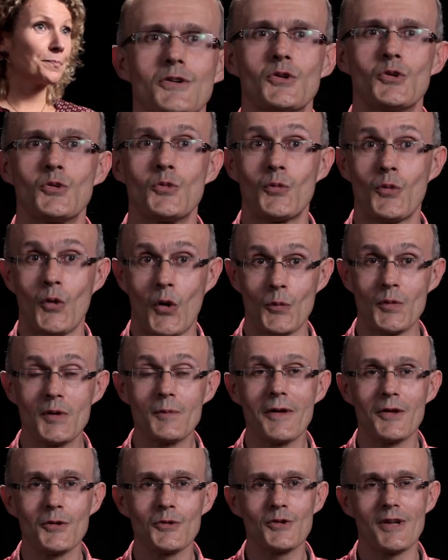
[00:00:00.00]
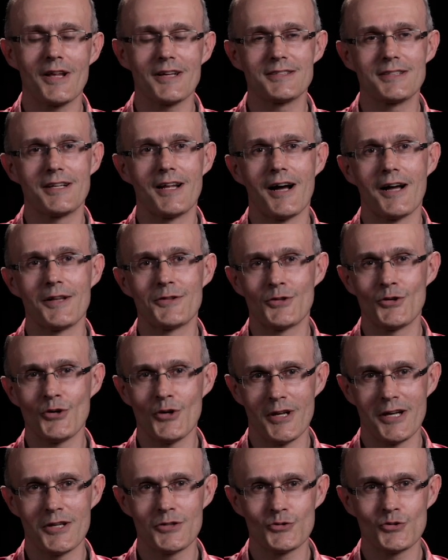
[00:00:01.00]
Le premier maillon de
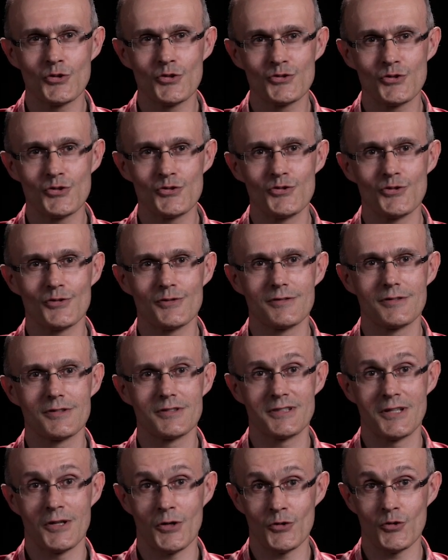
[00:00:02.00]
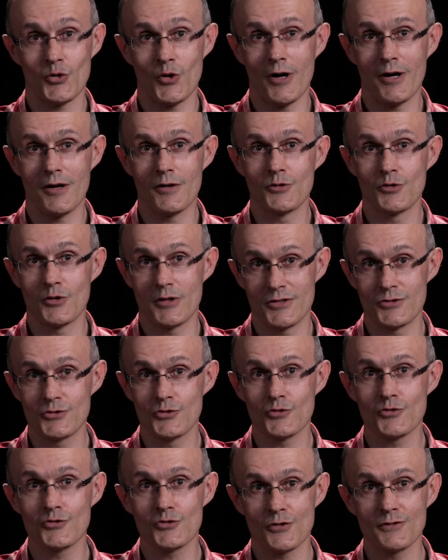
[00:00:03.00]
l'accélérateur est la source d'ions. C'est l'endroit où les
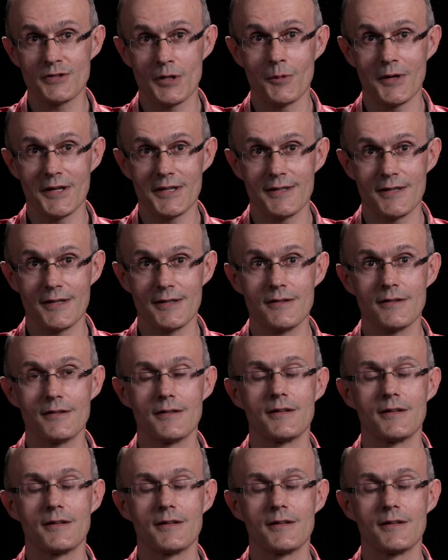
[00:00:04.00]
ions sont fabriqués.